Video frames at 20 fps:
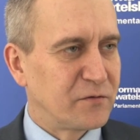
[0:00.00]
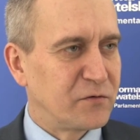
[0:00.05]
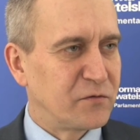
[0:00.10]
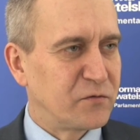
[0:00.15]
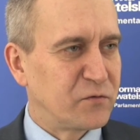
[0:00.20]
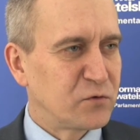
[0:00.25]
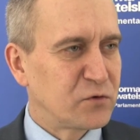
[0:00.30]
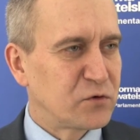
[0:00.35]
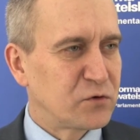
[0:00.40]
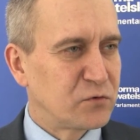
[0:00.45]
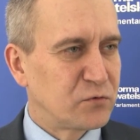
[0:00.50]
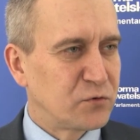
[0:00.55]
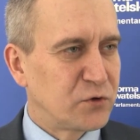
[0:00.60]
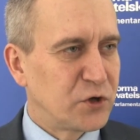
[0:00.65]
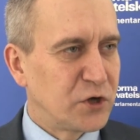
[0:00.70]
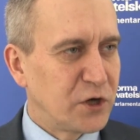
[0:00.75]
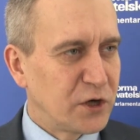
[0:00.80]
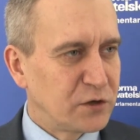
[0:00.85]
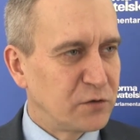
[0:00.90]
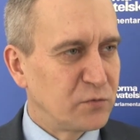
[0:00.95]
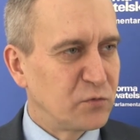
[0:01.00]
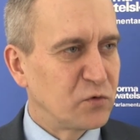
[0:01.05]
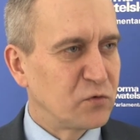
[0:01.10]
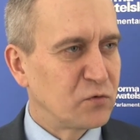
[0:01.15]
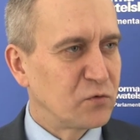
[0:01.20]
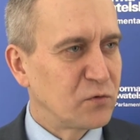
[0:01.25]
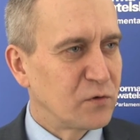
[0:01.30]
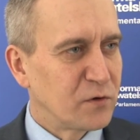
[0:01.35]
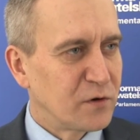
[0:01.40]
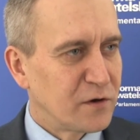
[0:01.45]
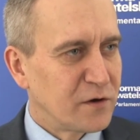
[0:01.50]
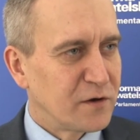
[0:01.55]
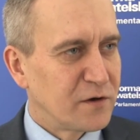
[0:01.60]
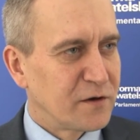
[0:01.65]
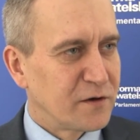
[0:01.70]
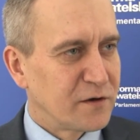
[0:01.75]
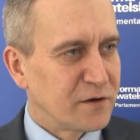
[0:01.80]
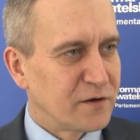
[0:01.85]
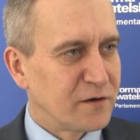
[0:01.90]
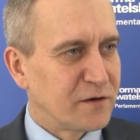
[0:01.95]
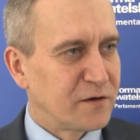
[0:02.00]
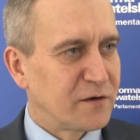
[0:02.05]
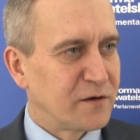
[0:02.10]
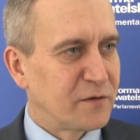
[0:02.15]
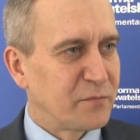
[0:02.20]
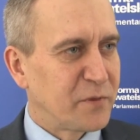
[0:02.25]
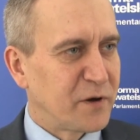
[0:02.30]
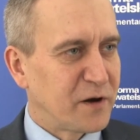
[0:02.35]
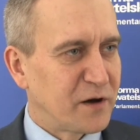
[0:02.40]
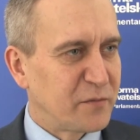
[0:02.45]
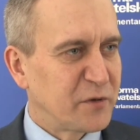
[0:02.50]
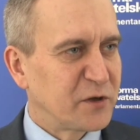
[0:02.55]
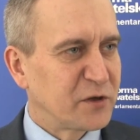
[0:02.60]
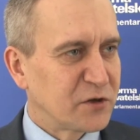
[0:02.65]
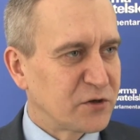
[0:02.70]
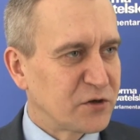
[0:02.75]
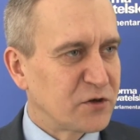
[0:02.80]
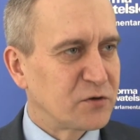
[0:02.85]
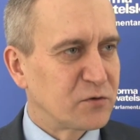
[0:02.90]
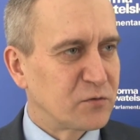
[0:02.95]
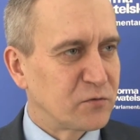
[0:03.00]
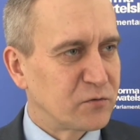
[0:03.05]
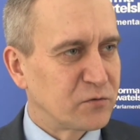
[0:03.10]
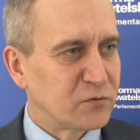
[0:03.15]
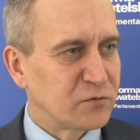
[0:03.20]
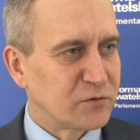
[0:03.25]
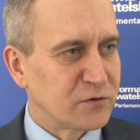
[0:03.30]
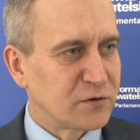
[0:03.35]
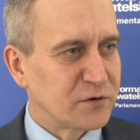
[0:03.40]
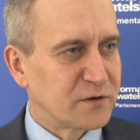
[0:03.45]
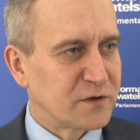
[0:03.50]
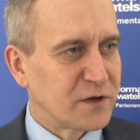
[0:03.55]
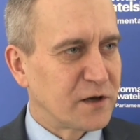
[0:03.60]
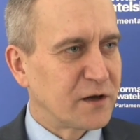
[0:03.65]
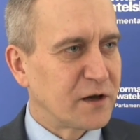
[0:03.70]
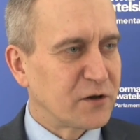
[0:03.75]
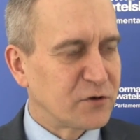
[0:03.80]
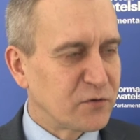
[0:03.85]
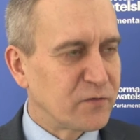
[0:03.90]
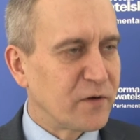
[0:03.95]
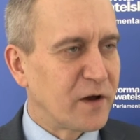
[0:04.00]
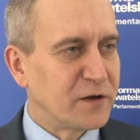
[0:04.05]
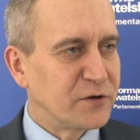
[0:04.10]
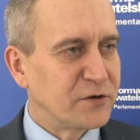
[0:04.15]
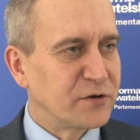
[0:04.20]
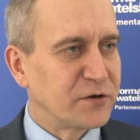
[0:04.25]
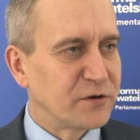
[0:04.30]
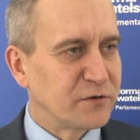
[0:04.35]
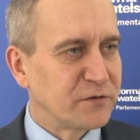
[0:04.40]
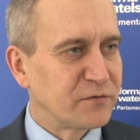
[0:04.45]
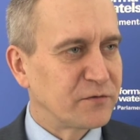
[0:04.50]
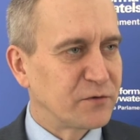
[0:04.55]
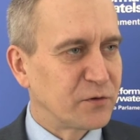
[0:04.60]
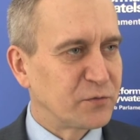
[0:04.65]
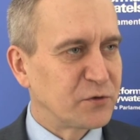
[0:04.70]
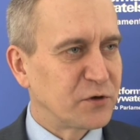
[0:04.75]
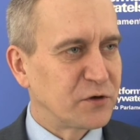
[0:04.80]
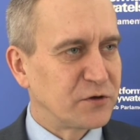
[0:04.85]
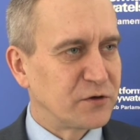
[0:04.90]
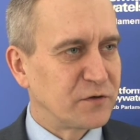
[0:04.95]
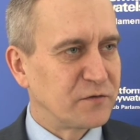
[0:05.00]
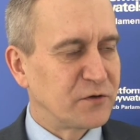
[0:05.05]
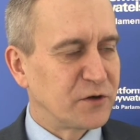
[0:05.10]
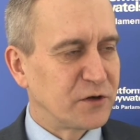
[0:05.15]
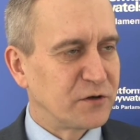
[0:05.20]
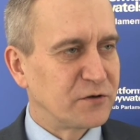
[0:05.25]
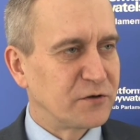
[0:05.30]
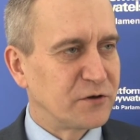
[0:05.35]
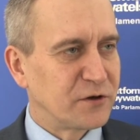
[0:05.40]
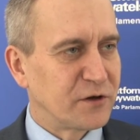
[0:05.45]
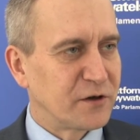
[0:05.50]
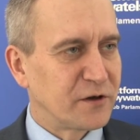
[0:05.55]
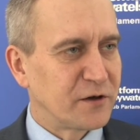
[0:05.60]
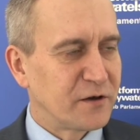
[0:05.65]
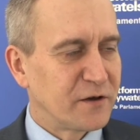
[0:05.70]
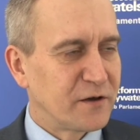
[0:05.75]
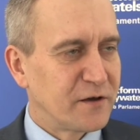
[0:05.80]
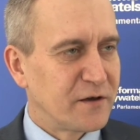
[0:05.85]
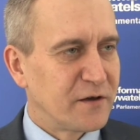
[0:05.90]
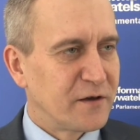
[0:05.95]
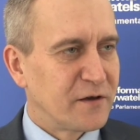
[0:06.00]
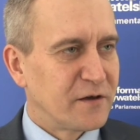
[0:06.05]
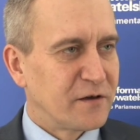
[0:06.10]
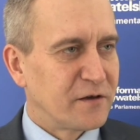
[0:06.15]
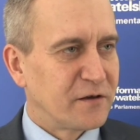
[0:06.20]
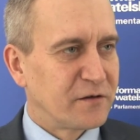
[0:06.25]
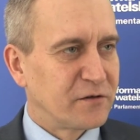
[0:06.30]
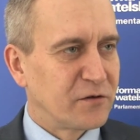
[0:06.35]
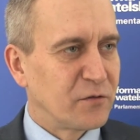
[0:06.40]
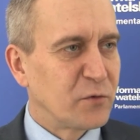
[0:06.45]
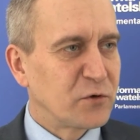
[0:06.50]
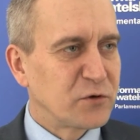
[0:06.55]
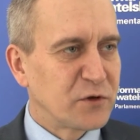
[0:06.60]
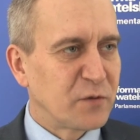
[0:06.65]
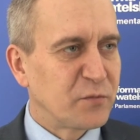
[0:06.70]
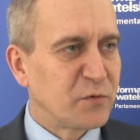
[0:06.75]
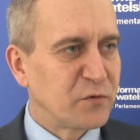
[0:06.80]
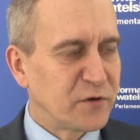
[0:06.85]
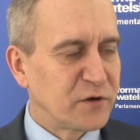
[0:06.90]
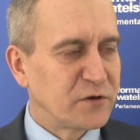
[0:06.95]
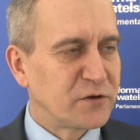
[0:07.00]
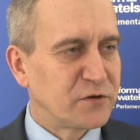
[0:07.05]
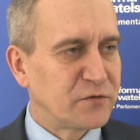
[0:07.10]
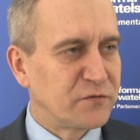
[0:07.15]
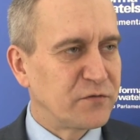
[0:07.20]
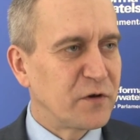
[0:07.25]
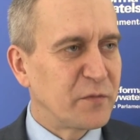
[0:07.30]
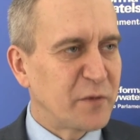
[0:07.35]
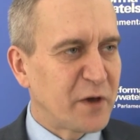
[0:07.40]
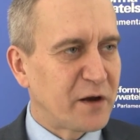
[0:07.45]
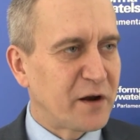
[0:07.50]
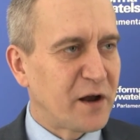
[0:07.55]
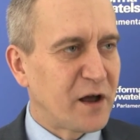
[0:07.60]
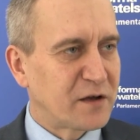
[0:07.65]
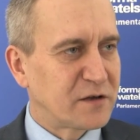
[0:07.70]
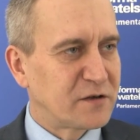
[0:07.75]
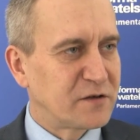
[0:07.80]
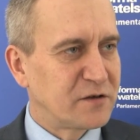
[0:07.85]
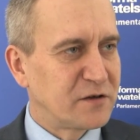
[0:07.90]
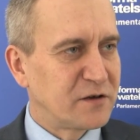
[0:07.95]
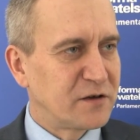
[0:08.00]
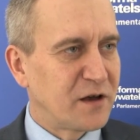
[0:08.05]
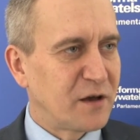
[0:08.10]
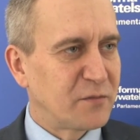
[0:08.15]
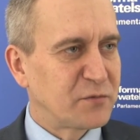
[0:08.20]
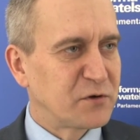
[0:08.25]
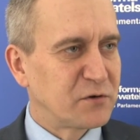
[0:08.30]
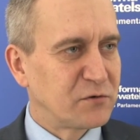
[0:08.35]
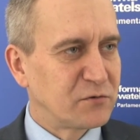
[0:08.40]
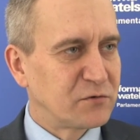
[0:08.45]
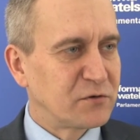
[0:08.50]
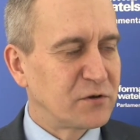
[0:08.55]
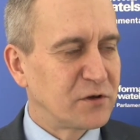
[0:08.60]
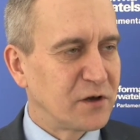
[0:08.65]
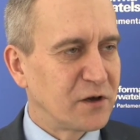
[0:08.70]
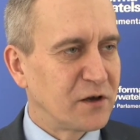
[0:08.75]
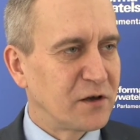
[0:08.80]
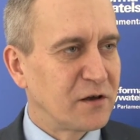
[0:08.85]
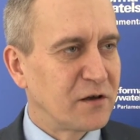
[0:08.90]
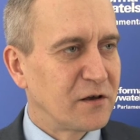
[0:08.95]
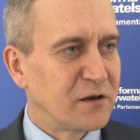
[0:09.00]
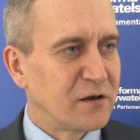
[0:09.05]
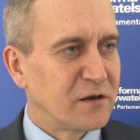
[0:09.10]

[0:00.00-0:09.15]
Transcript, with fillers: 207 parlamentarzystów, którzy zaangażowali się w to przedsięwzięcie no można powiedzieć, wymiar akcji absolutnie